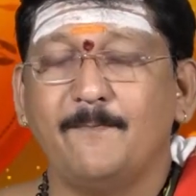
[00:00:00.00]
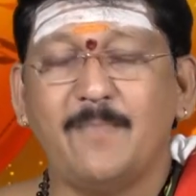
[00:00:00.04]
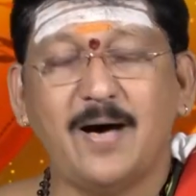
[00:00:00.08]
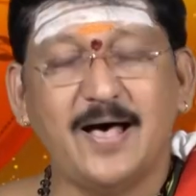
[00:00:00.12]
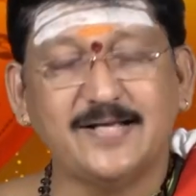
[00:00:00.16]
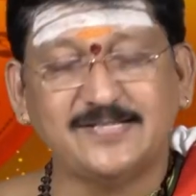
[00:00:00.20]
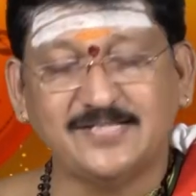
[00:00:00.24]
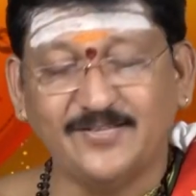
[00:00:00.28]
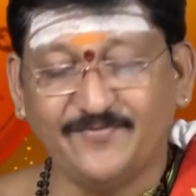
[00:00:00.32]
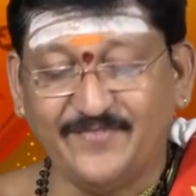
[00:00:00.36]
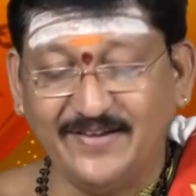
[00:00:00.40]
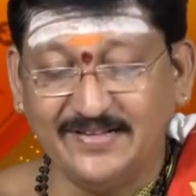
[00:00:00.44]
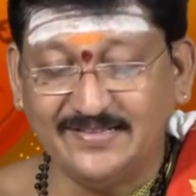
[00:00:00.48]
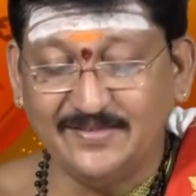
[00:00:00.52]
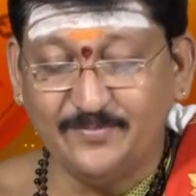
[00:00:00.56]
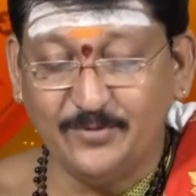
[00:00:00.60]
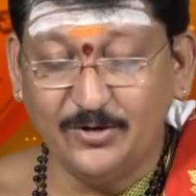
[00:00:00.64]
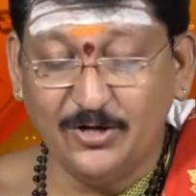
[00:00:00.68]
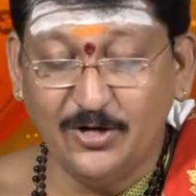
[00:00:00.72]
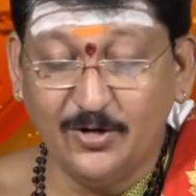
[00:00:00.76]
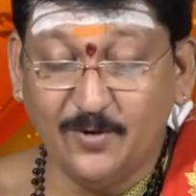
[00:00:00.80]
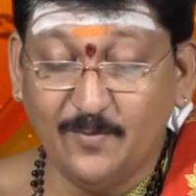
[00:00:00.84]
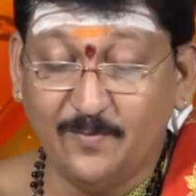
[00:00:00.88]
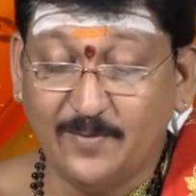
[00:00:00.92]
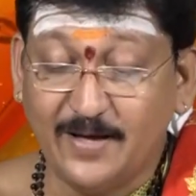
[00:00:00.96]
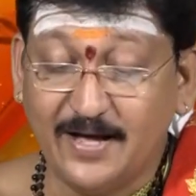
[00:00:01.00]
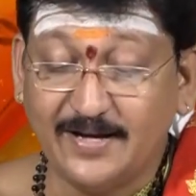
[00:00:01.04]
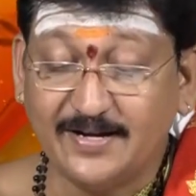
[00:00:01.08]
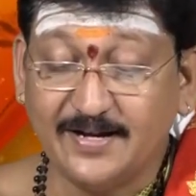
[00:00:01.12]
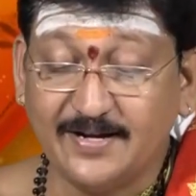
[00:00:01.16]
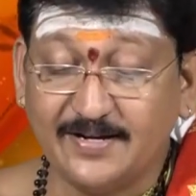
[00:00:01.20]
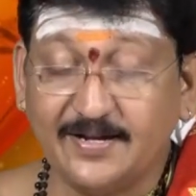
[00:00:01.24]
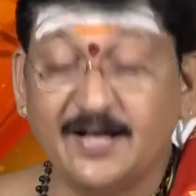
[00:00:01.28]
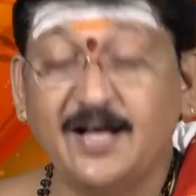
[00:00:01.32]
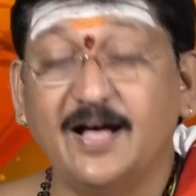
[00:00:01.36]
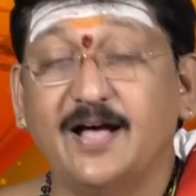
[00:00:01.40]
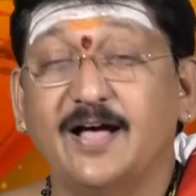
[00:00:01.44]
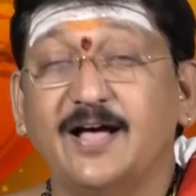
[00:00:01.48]
మాస ఫలితముల్లో
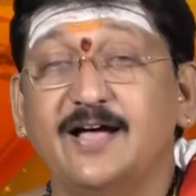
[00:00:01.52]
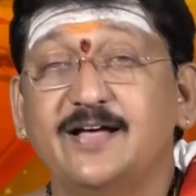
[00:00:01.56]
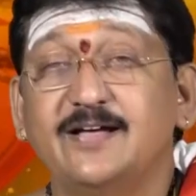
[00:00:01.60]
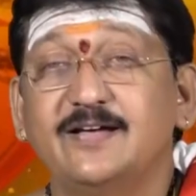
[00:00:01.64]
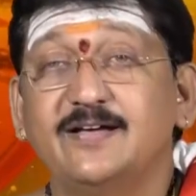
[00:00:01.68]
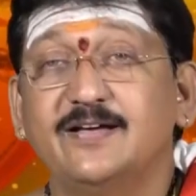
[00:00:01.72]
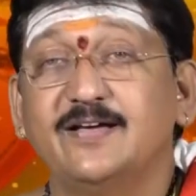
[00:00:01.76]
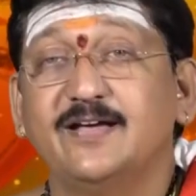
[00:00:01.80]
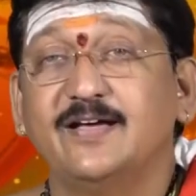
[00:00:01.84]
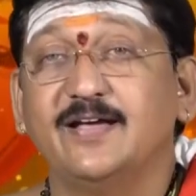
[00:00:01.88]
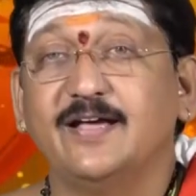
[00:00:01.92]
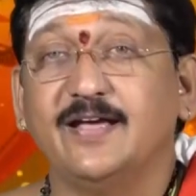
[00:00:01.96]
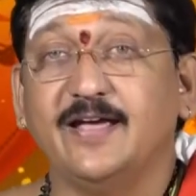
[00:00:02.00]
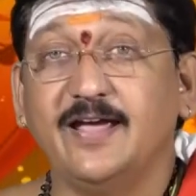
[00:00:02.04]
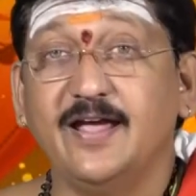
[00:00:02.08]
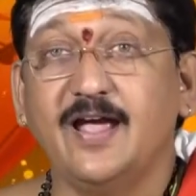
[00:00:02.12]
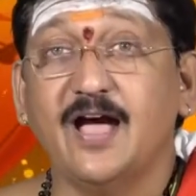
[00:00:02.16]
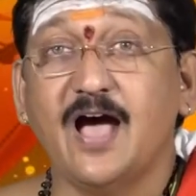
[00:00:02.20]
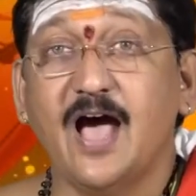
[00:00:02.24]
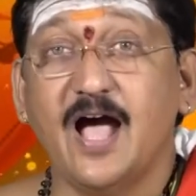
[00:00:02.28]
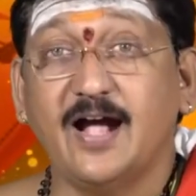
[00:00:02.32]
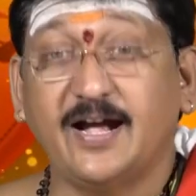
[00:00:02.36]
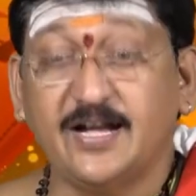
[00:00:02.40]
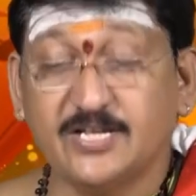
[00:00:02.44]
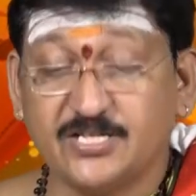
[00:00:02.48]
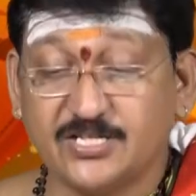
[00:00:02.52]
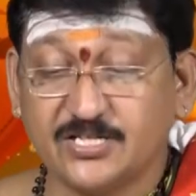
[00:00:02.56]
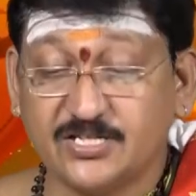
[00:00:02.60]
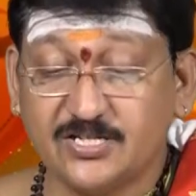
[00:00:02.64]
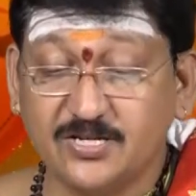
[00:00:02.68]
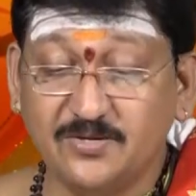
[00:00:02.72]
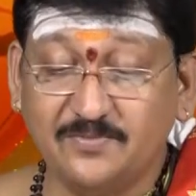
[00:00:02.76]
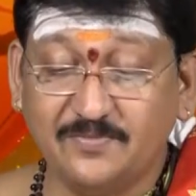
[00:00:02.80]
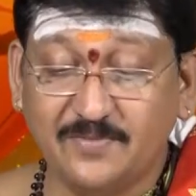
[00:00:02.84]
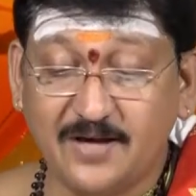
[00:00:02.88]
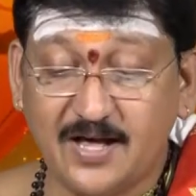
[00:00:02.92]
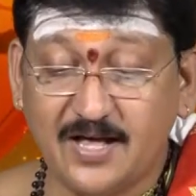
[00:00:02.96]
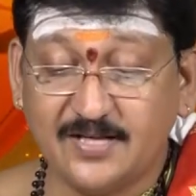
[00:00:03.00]
భాగంగా ఈ
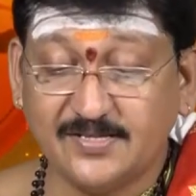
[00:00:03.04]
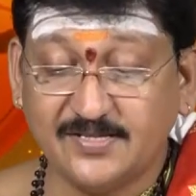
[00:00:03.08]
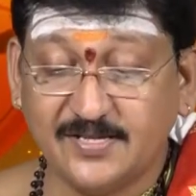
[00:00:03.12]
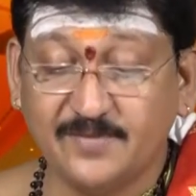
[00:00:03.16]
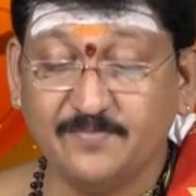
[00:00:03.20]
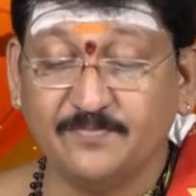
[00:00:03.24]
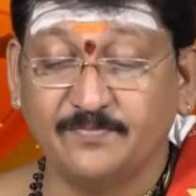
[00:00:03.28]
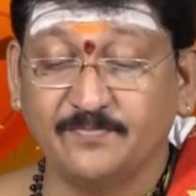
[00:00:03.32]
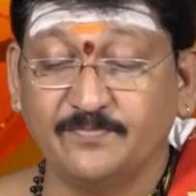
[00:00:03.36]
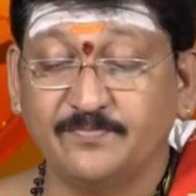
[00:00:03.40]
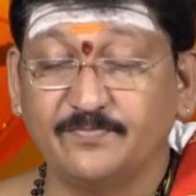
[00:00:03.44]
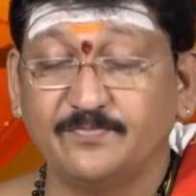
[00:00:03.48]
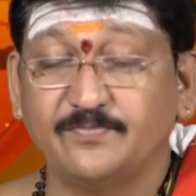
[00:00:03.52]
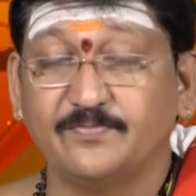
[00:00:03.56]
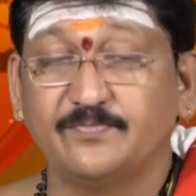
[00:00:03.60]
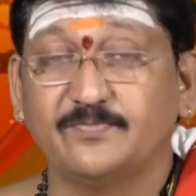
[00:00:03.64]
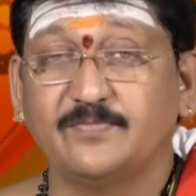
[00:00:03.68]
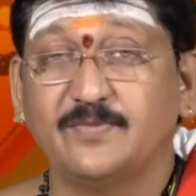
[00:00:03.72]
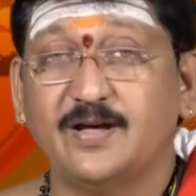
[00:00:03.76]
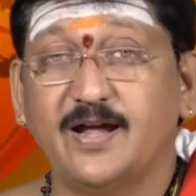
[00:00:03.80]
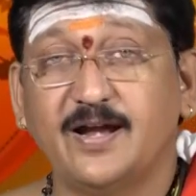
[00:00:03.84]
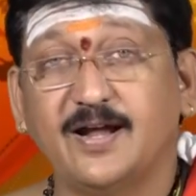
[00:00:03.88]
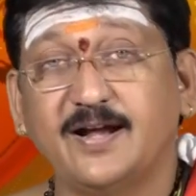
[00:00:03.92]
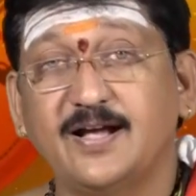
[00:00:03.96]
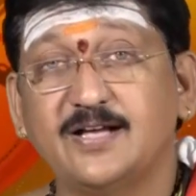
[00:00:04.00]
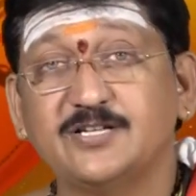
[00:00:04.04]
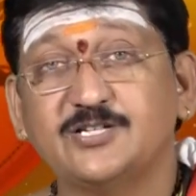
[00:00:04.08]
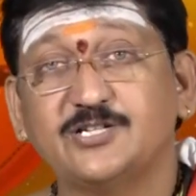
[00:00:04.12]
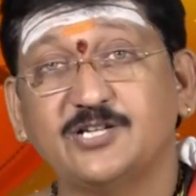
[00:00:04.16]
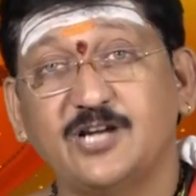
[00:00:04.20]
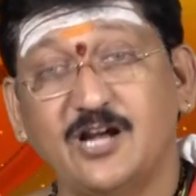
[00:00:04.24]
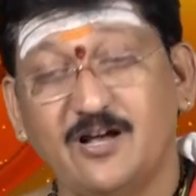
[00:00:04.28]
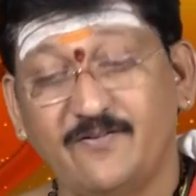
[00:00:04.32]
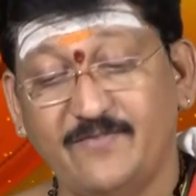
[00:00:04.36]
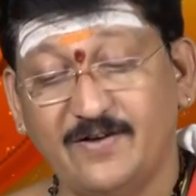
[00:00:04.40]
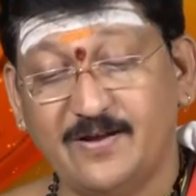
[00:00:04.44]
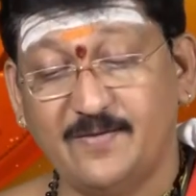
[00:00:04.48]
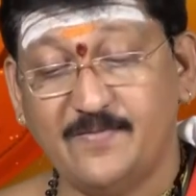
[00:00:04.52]
ఆగస్టు మాసం అనగా
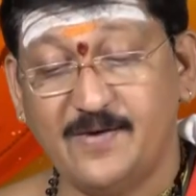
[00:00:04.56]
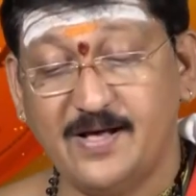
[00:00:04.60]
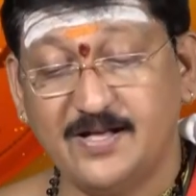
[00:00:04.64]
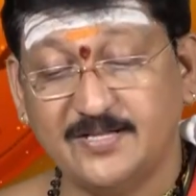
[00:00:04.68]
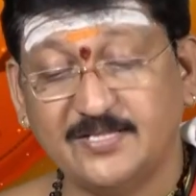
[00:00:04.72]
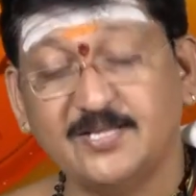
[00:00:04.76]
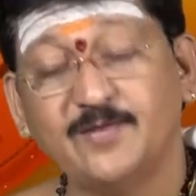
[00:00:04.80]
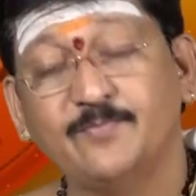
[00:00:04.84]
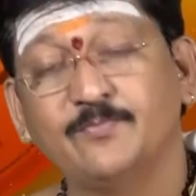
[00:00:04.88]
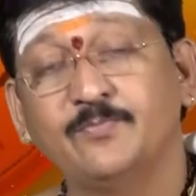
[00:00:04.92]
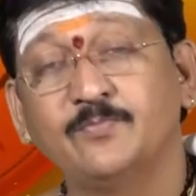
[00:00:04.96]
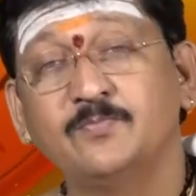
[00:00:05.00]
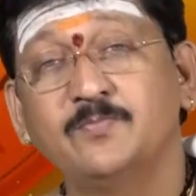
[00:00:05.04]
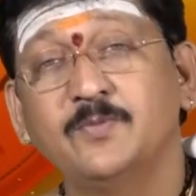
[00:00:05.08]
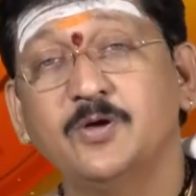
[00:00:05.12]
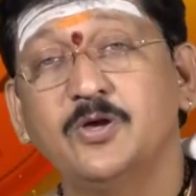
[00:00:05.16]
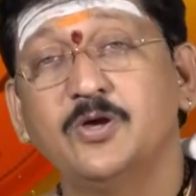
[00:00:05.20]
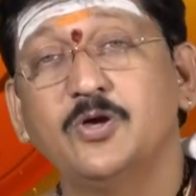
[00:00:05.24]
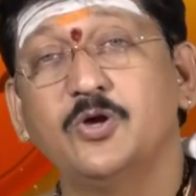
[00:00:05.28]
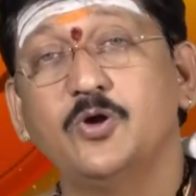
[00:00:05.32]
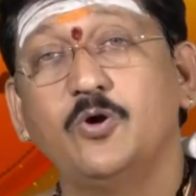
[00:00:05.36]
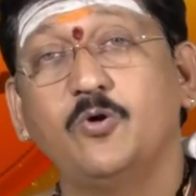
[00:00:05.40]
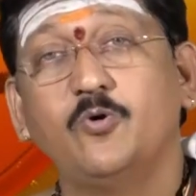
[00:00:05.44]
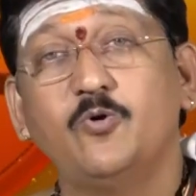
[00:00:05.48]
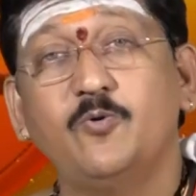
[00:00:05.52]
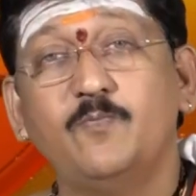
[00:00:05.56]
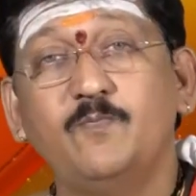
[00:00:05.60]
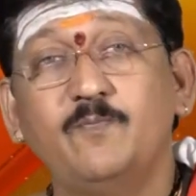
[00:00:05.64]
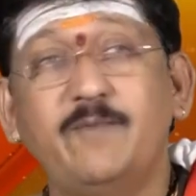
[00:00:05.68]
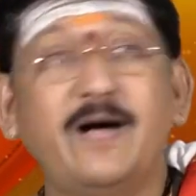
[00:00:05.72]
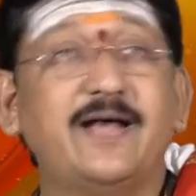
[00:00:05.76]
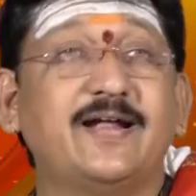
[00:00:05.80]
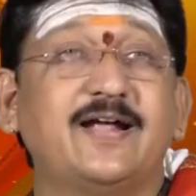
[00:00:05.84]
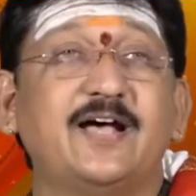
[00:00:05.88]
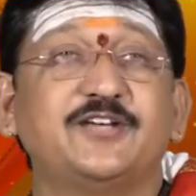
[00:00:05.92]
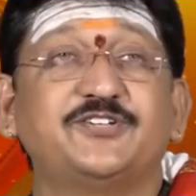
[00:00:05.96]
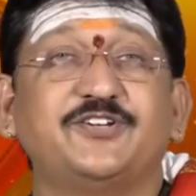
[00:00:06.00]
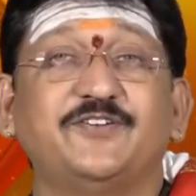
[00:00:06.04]
శ్రావణ మాసం
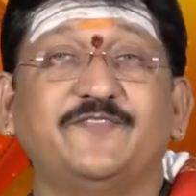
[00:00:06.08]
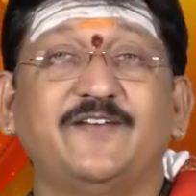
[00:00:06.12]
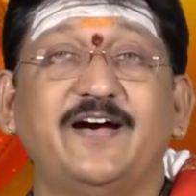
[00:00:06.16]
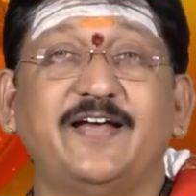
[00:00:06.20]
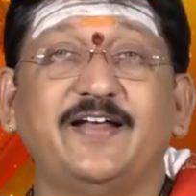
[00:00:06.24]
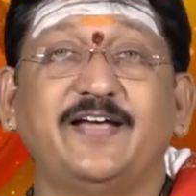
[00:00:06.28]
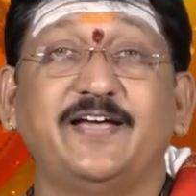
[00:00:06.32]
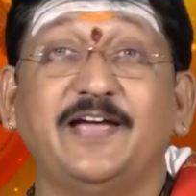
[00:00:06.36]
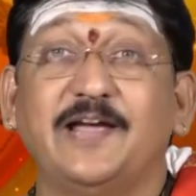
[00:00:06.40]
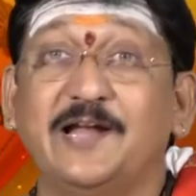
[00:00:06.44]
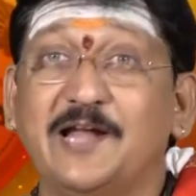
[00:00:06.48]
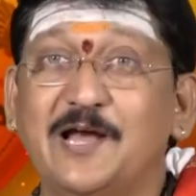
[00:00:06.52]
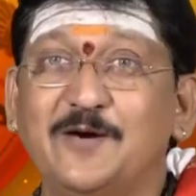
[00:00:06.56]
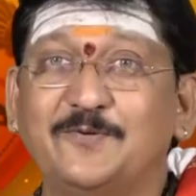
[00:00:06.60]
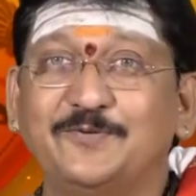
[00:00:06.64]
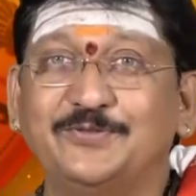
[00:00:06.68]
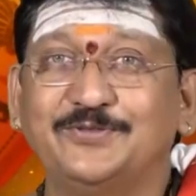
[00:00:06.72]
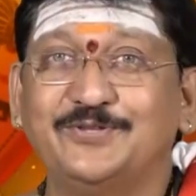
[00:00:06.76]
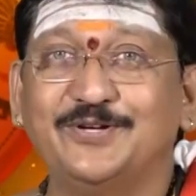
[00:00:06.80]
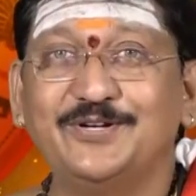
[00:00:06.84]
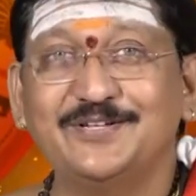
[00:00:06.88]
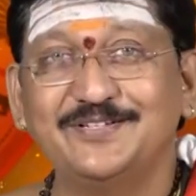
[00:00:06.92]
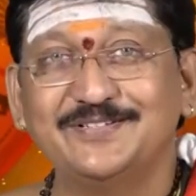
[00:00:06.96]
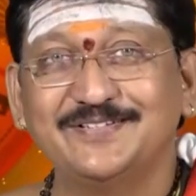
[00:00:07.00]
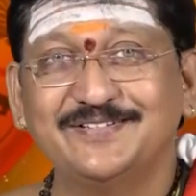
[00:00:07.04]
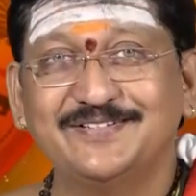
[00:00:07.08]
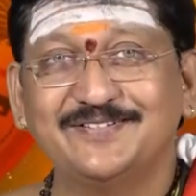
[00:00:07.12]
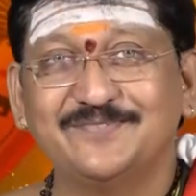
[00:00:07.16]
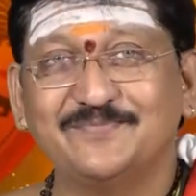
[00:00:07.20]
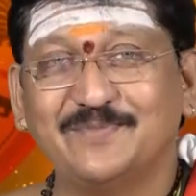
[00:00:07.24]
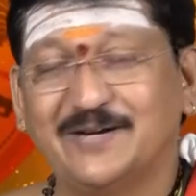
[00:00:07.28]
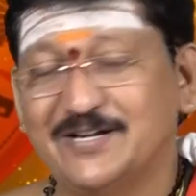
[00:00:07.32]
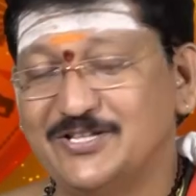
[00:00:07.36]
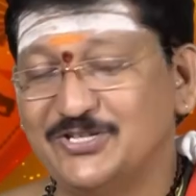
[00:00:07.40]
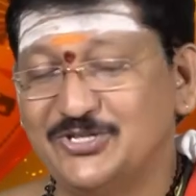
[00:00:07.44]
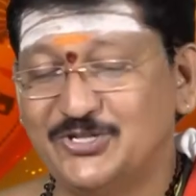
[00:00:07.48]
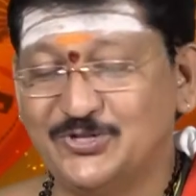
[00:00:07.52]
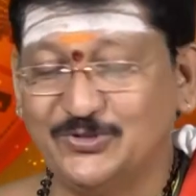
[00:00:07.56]
కుంభరాశి వారికి ఎలా ఉందో
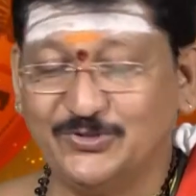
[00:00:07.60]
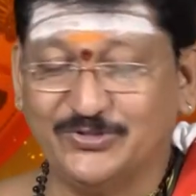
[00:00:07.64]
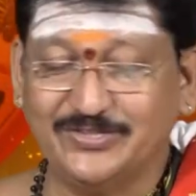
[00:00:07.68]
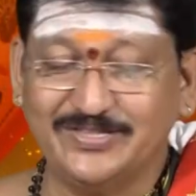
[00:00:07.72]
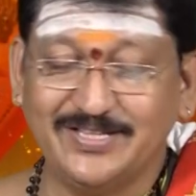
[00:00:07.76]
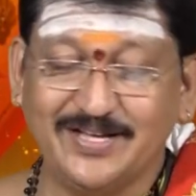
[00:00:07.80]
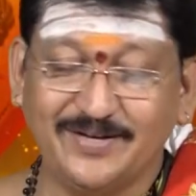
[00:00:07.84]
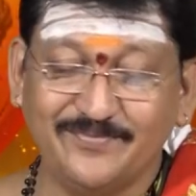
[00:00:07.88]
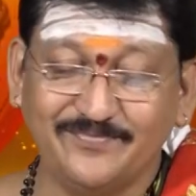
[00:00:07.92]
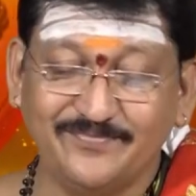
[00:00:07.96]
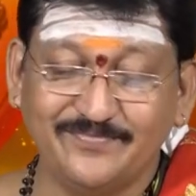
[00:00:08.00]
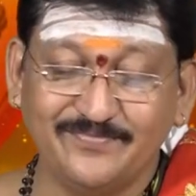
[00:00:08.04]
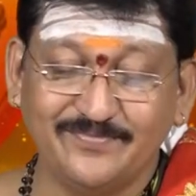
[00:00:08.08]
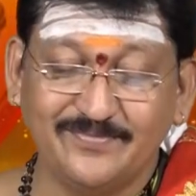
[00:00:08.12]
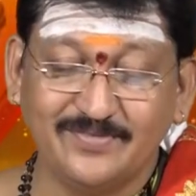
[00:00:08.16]
మనం చూద్దాం